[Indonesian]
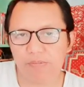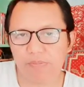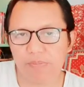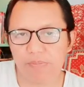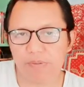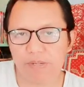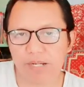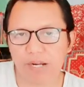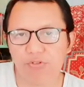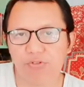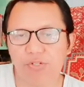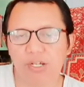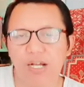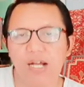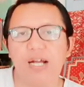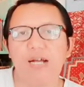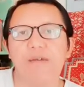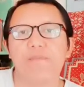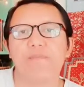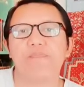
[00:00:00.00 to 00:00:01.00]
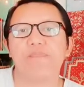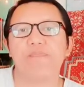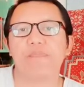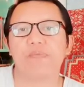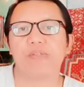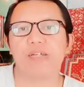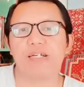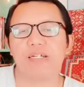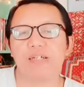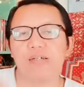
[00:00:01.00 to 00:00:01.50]
Tidak usaha.
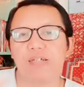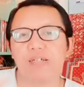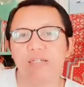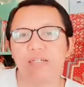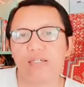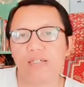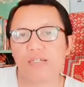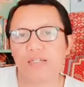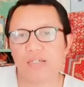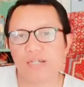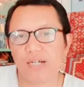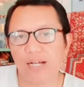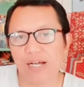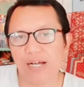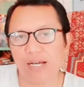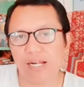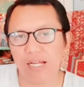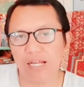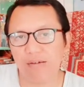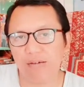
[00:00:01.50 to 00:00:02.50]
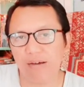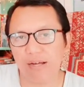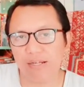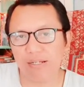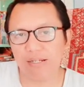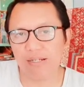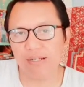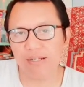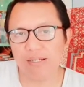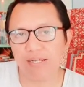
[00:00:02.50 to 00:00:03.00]
Jadi setengah karyawan
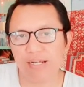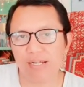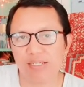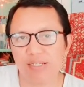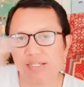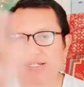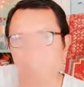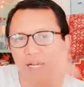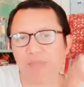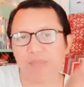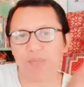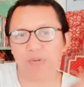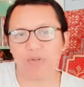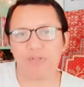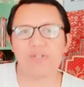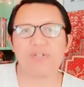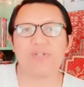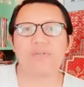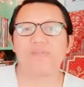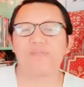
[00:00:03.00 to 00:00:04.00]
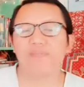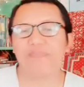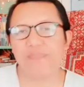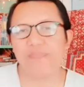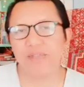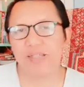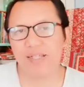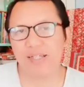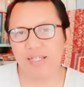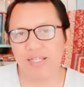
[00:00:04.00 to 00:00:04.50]
dan setengah bos.
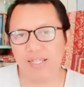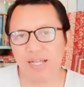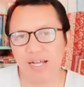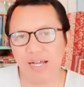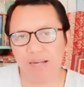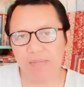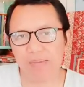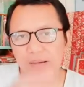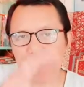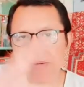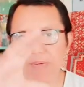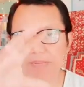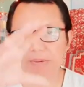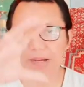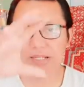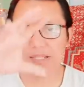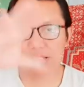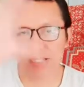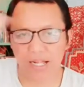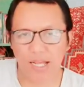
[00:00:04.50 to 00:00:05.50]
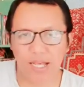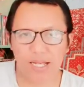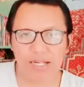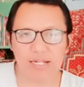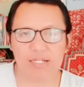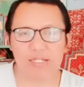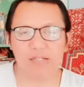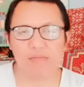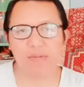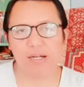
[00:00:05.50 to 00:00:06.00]
Nanti akan lebih bebas di lain
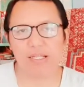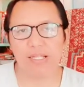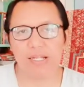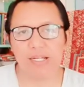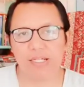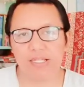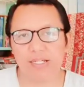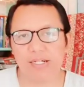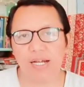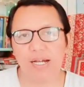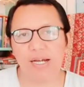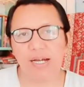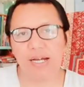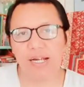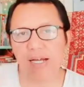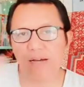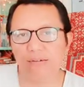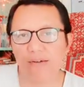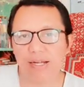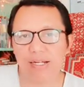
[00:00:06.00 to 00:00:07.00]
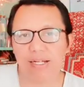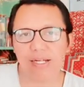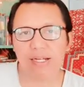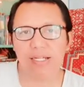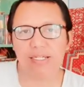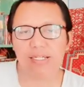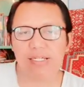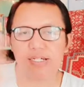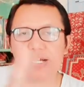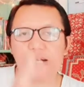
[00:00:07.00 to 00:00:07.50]
kesempatan. Jadi, setengah karyawan,
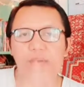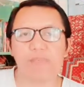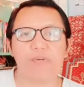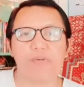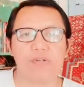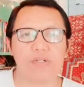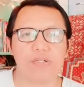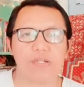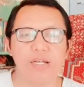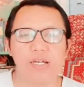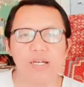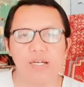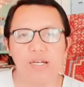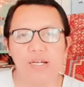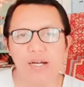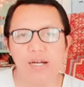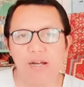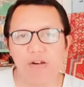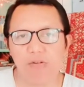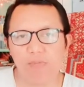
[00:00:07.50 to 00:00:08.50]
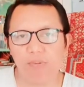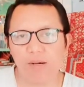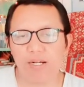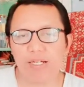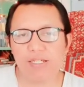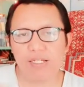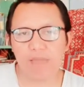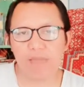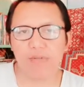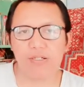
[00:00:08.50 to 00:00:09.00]
setengah bos. Kalau
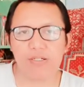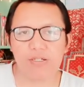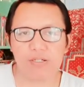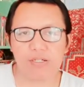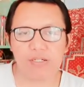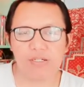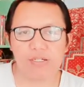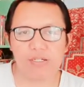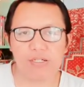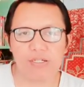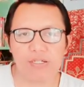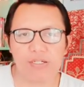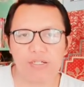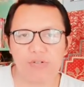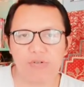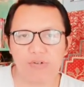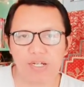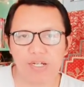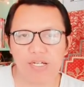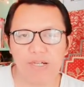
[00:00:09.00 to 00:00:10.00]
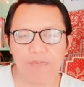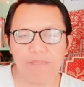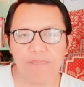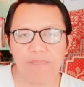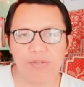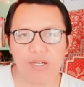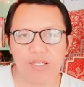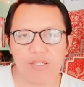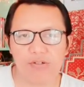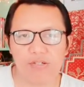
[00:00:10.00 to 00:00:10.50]
pagi sampai sore
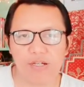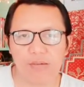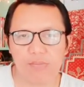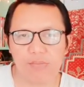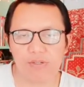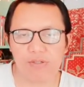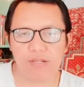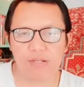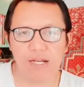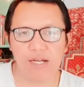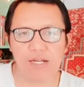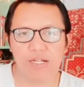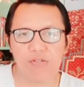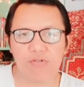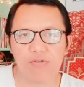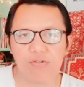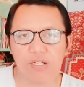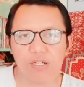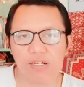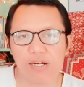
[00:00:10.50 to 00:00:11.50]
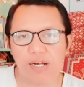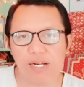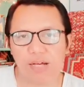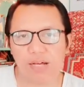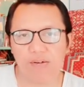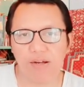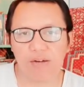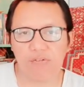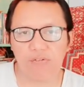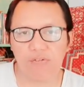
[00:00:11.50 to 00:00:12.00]
atau sampai siang itu jadi
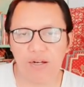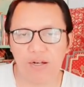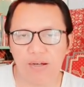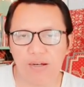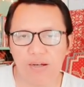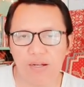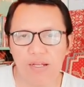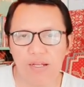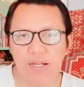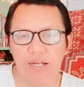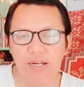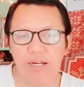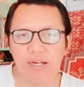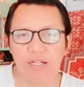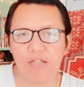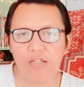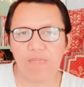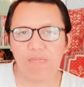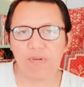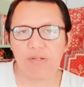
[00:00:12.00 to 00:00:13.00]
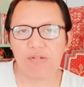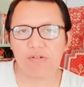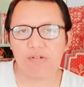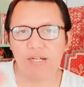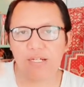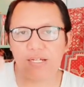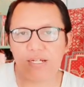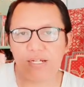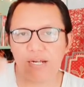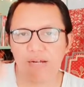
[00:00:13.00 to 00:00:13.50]
karyawan full. Nanti begitu
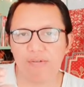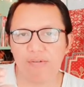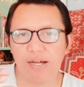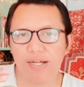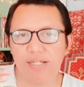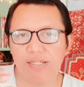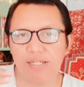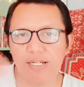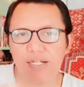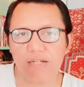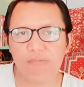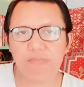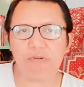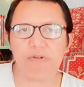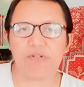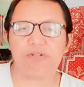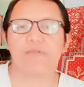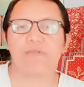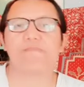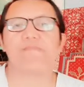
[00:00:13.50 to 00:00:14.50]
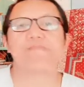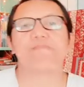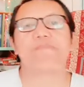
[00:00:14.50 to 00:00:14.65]
sudah jadi karyawan, jadi bos